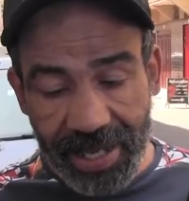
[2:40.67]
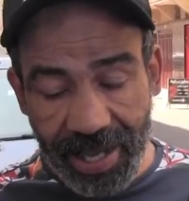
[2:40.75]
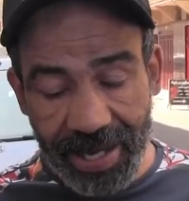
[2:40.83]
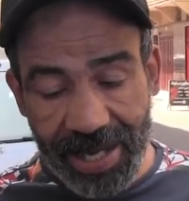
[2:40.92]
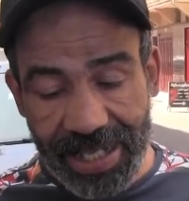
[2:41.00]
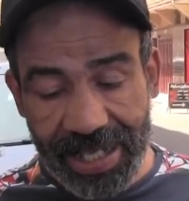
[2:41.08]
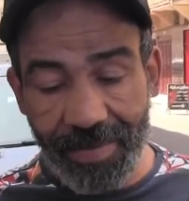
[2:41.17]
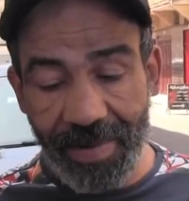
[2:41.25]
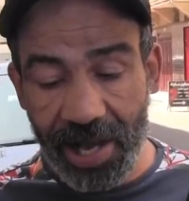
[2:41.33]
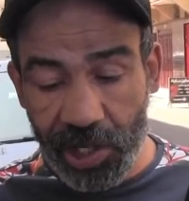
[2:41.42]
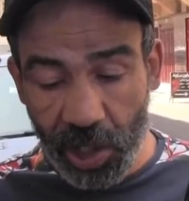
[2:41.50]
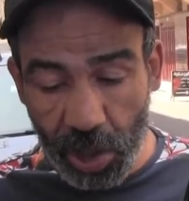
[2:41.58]
كي نستيبه
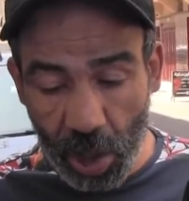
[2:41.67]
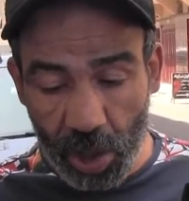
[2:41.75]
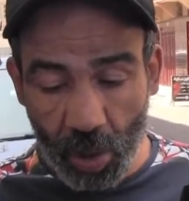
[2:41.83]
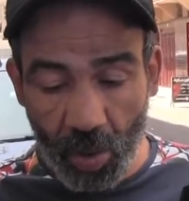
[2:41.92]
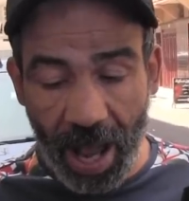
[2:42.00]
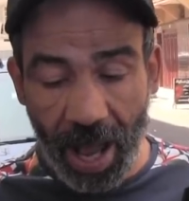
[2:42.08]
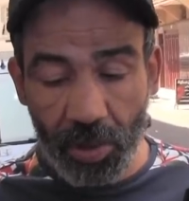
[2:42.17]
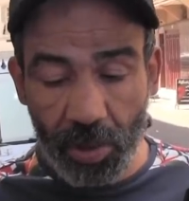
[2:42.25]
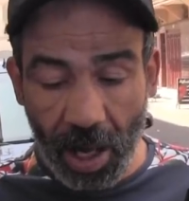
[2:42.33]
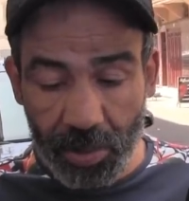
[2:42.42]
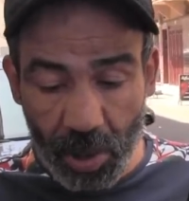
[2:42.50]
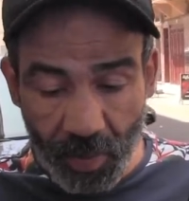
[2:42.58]
الا شديتو واحد
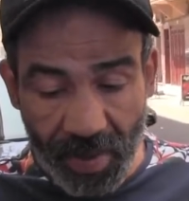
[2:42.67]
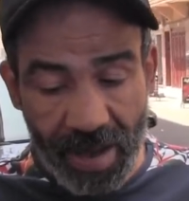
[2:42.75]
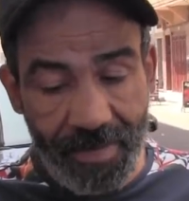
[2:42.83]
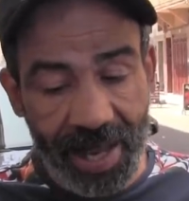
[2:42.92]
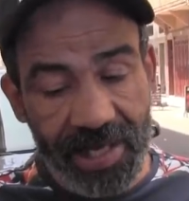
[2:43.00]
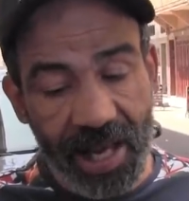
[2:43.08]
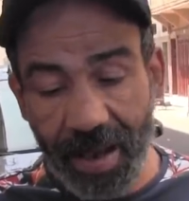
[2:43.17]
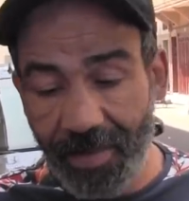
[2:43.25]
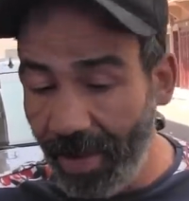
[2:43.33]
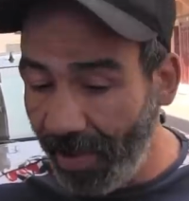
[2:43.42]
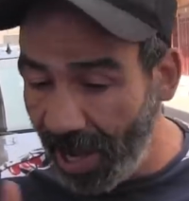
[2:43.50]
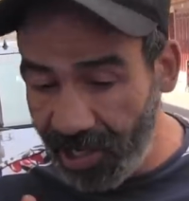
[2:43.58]
وضربتو به المات راه
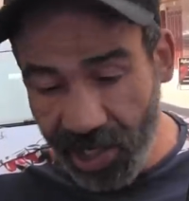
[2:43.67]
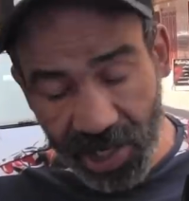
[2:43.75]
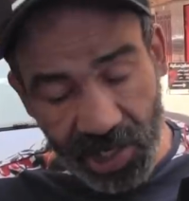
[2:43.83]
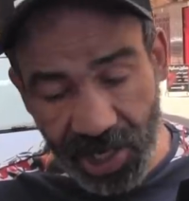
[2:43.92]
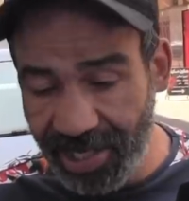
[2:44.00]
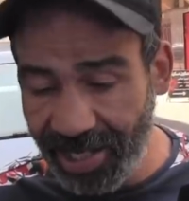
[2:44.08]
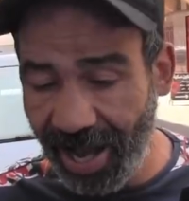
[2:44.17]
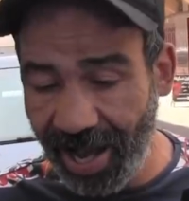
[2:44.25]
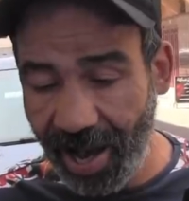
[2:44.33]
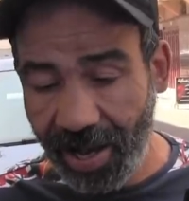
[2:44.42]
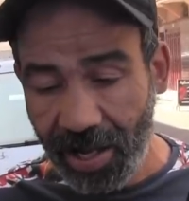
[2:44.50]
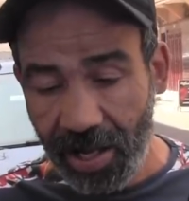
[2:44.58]
ما يبقاش هادشي
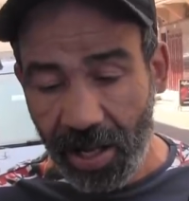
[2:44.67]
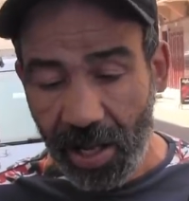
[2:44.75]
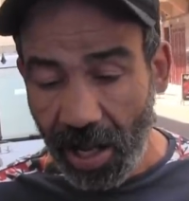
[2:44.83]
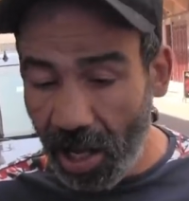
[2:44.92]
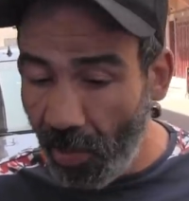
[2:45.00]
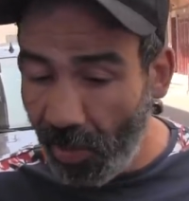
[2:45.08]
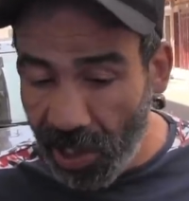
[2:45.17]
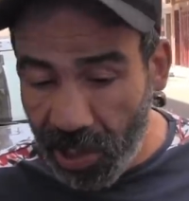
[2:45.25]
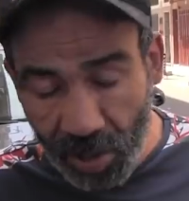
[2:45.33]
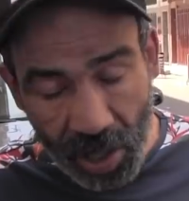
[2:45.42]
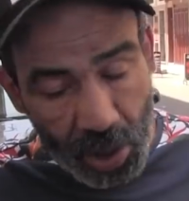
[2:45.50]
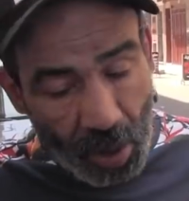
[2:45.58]
يتكرر راكم
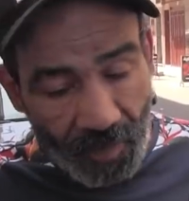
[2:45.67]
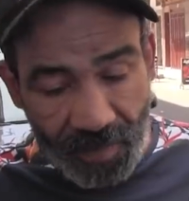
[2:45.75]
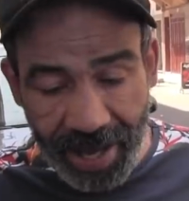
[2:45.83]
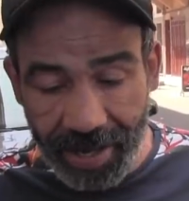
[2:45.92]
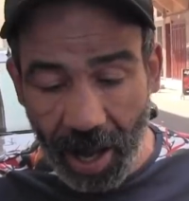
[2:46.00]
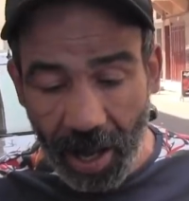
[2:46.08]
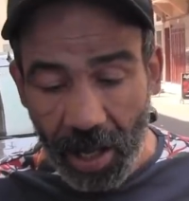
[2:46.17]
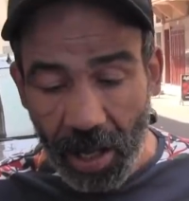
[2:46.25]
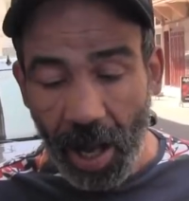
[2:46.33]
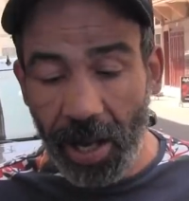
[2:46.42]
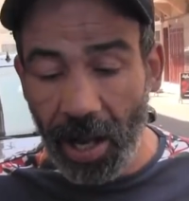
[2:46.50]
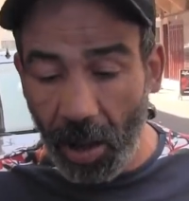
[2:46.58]
كتفرجوا فينا
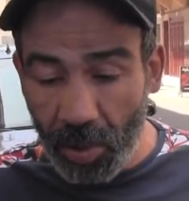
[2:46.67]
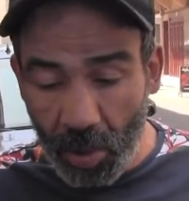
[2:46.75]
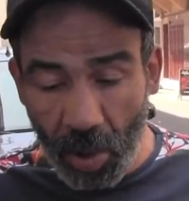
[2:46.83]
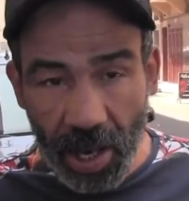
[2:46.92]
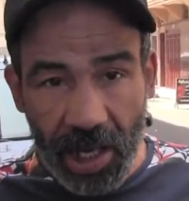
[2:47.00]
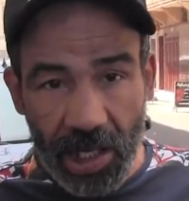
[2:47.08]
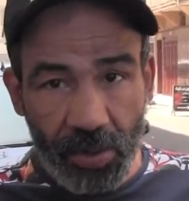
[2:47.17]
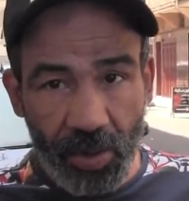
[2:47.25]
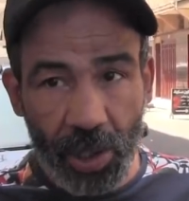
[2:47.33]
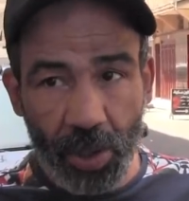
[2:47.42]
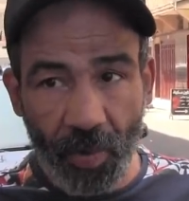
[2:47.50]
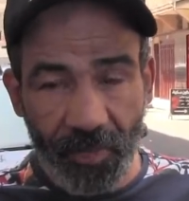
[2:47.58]
انا عاود نقول لك
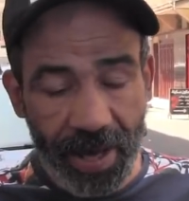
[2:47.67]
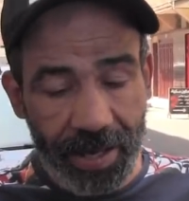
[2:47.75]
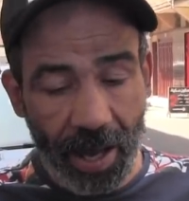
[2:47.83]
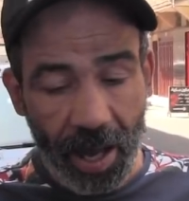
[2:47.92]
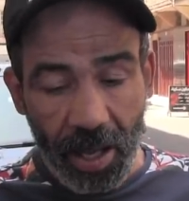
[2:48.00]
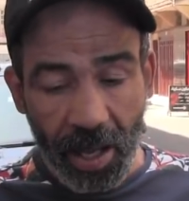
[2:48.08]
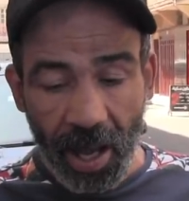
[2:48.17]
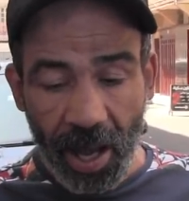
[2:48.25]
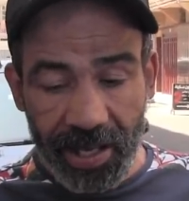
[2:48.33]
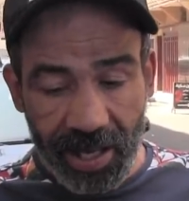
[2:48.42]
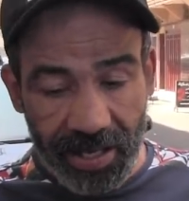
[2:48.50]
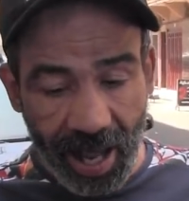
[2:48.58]
كتفرجوا فينا
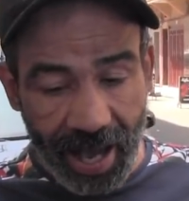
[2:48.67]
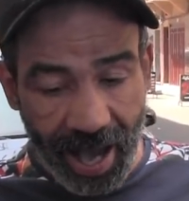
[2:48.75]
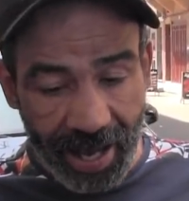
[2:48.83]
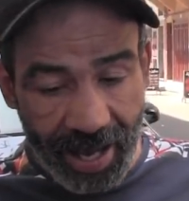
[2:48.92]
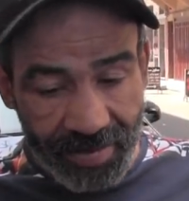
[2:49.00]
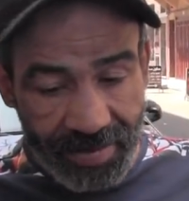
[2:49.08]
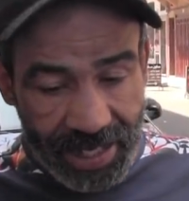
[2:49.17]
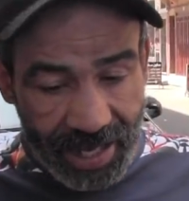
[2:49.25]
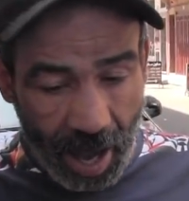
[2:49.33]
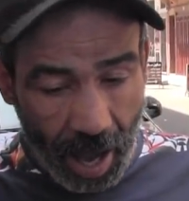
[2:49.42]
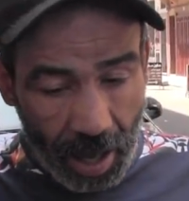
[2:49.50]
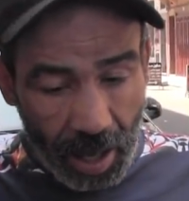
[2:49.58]
هذيك النهار حنان
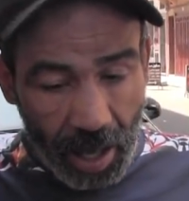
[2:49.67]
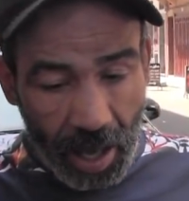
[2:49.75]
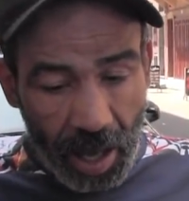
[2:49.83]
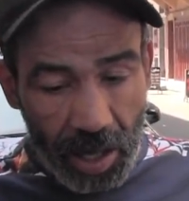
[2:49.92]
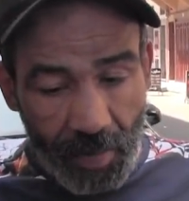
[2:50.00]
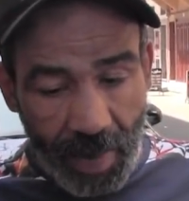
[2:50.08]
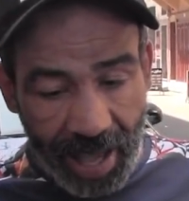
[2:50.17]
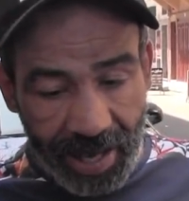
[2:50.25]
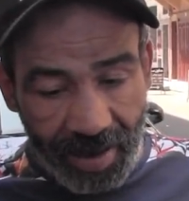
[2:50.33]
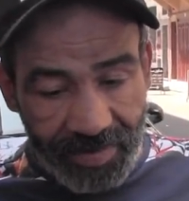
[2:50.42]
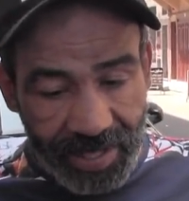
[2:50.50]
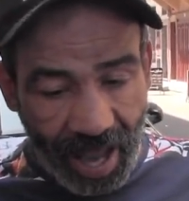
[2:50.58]
السلا اليوم
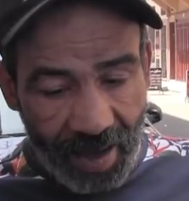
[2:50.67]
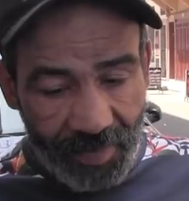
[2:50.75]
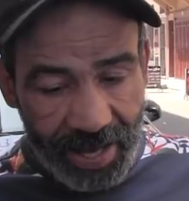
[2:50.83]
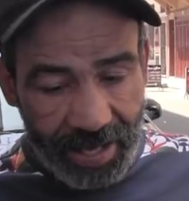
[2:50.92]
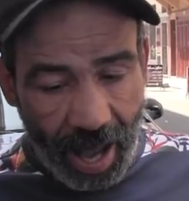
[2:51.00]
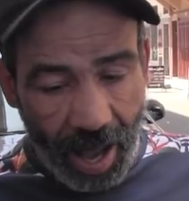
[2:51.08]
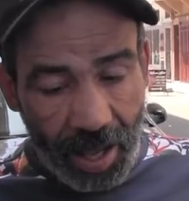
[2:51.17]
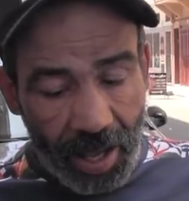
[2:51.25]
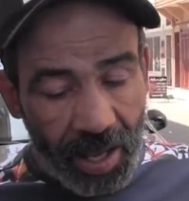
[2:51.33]
حنان الدار بيضاء